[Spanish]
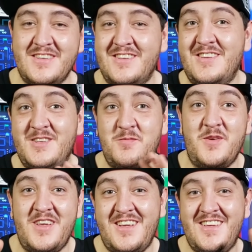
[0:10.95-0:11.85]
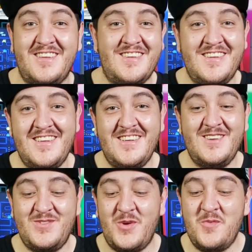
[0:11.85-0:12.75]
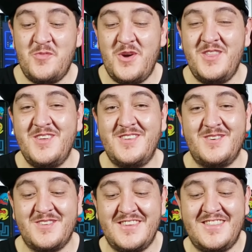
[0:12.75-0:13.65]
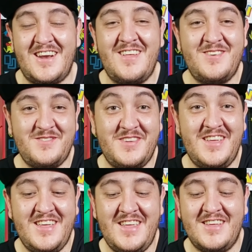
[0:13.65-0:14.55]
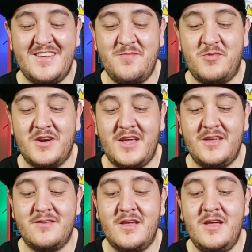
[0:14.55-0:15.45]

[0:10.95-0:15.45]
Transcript: Es que si me ven que estoy un poquito desconcentrado, ya saben por qué es.